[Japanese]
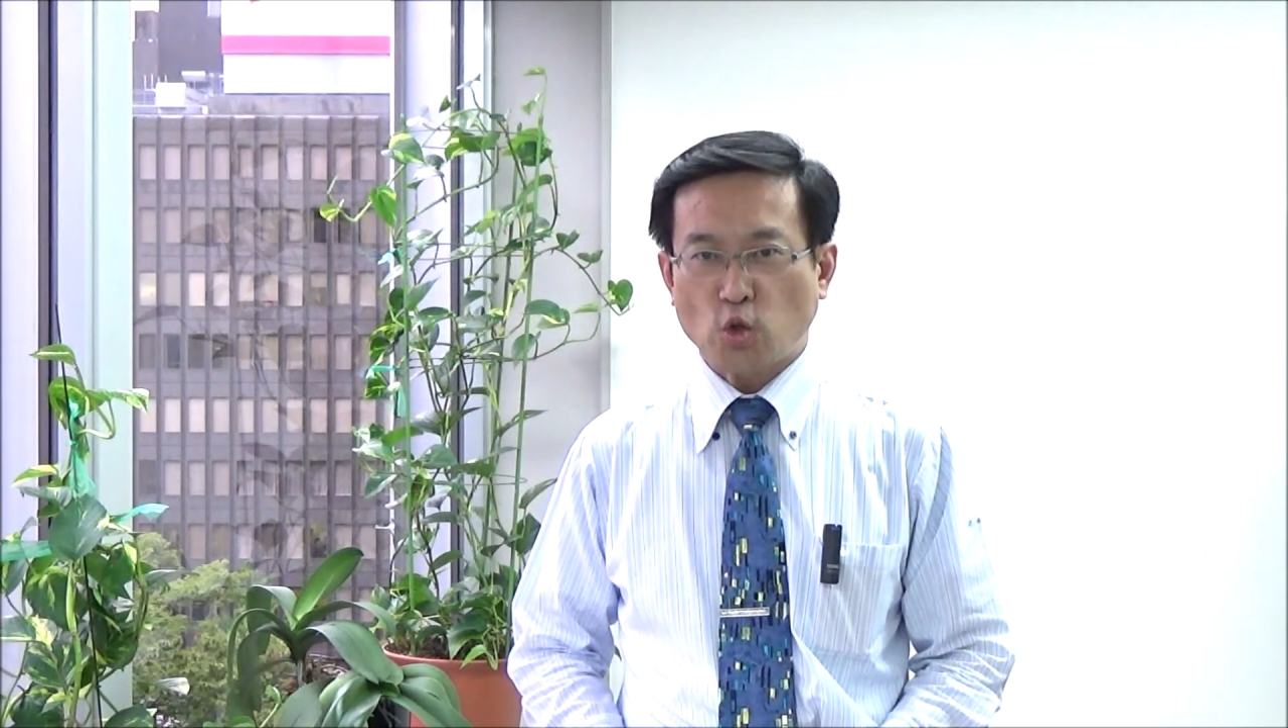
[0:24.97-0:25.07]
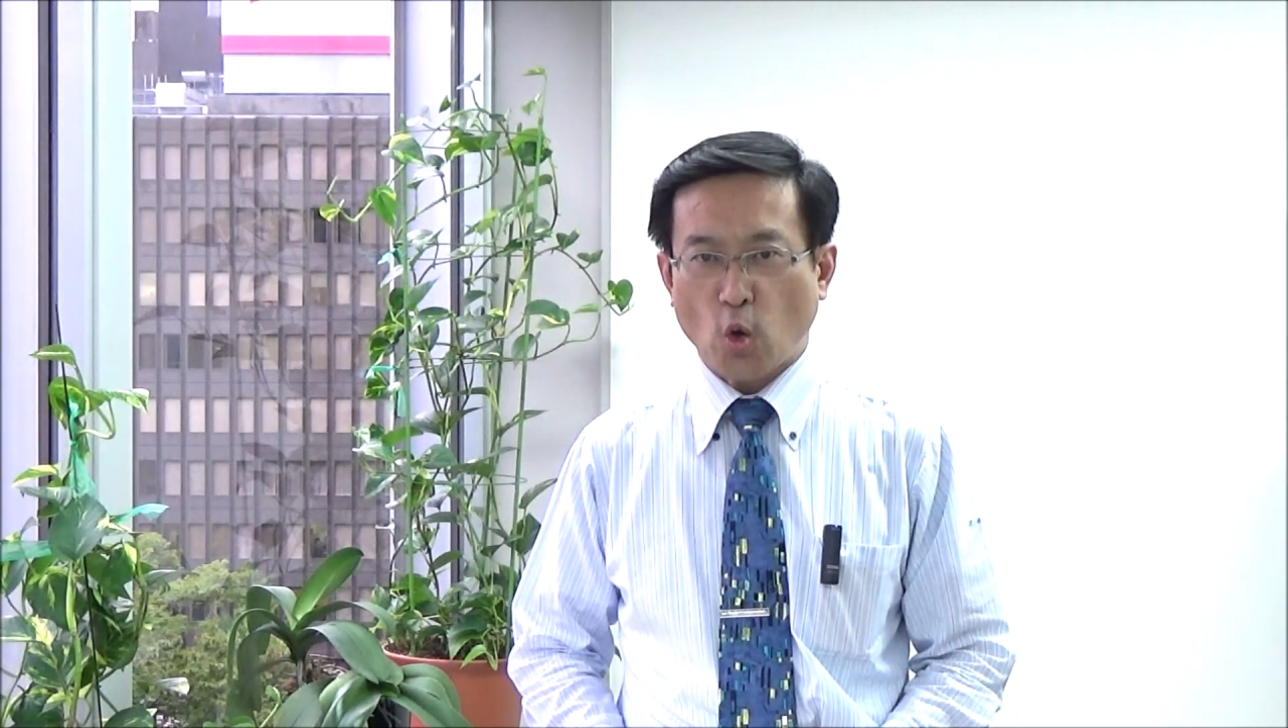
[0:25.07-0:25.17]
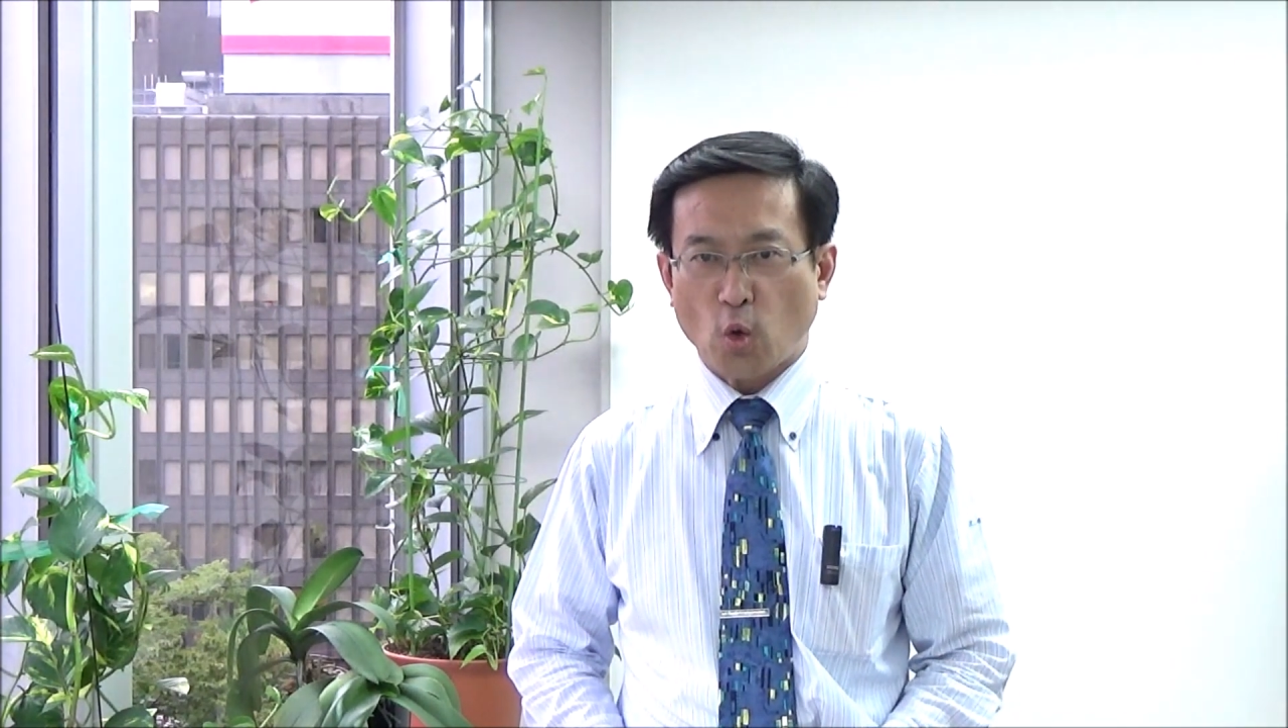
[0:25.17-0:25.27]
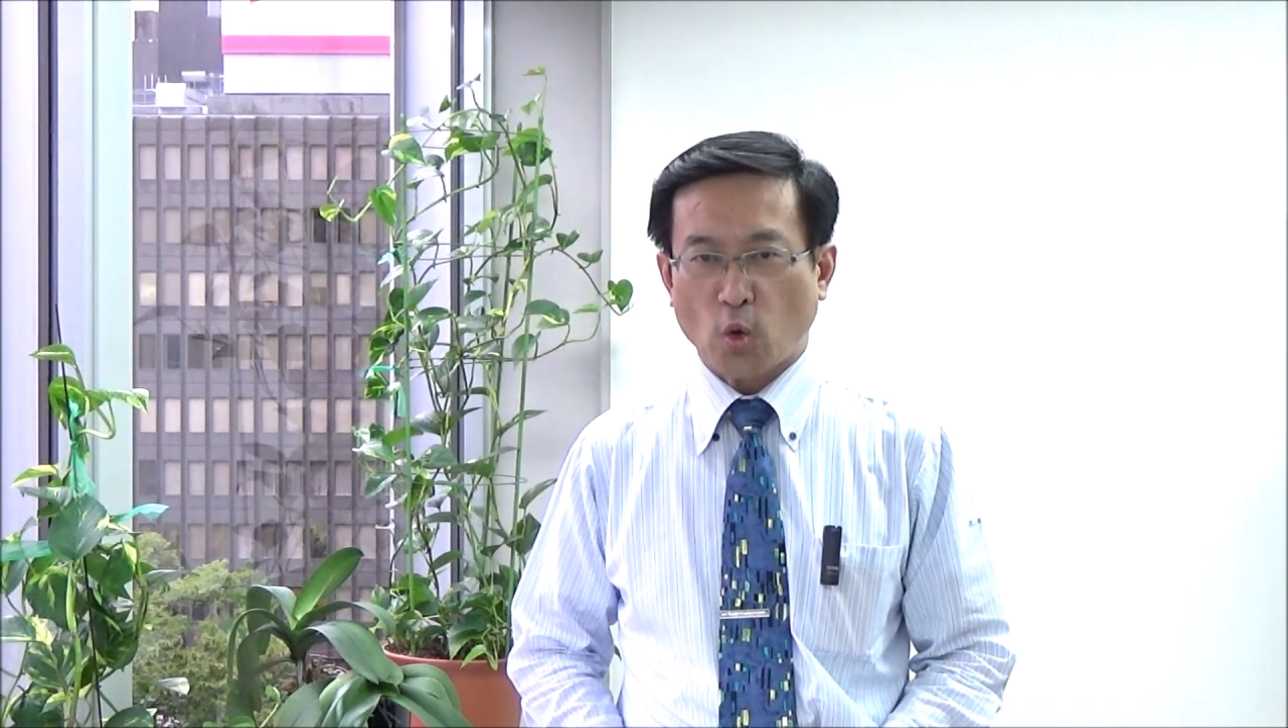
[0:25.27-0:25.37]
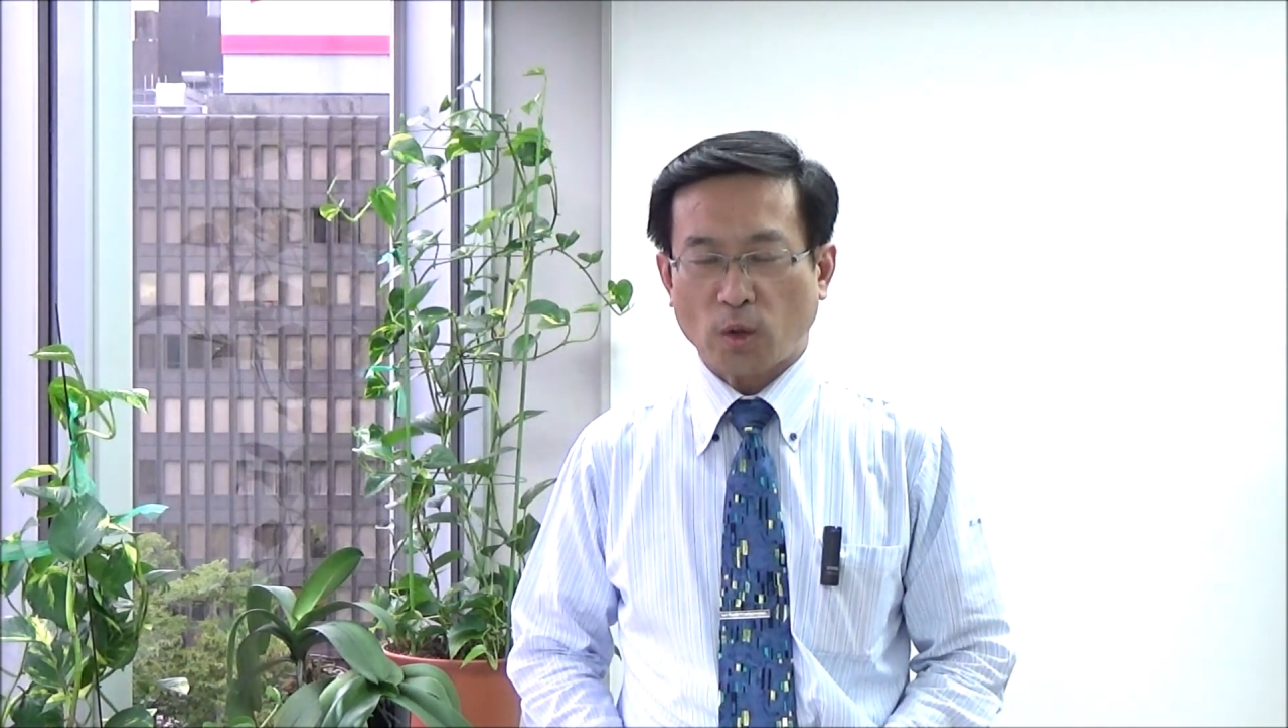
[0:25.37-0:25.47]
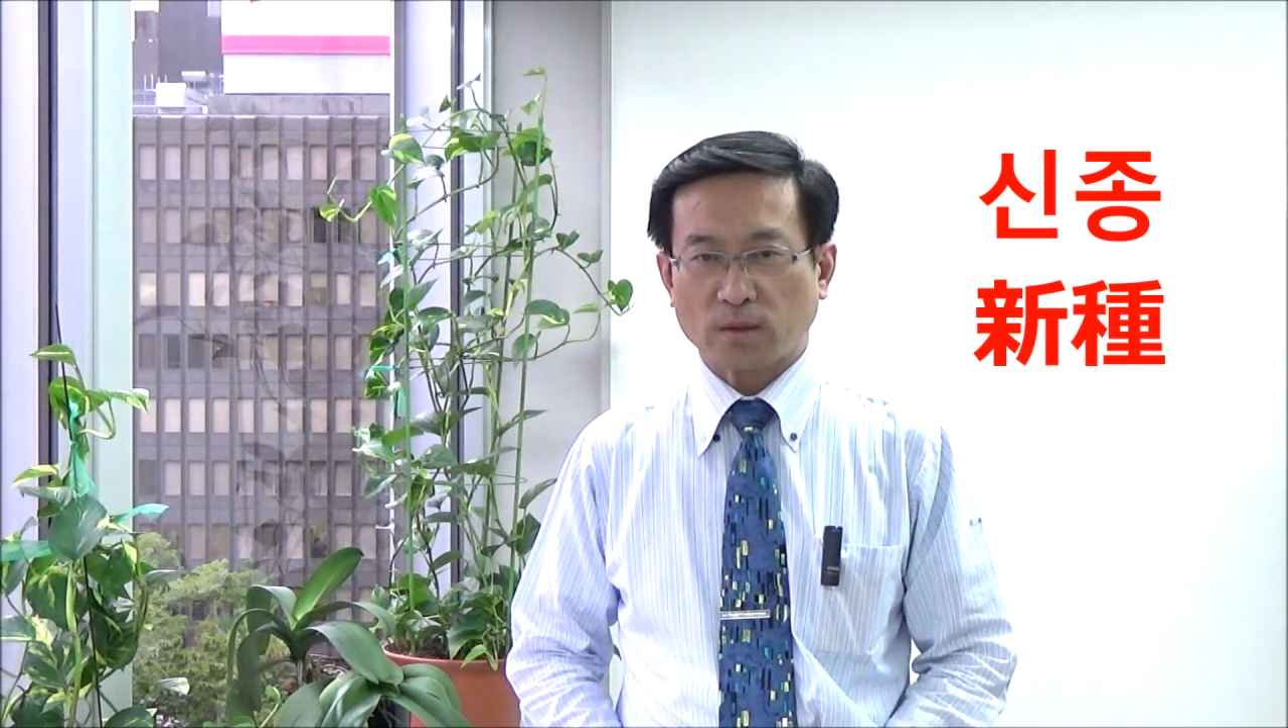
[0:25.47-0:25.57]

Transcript: 庄、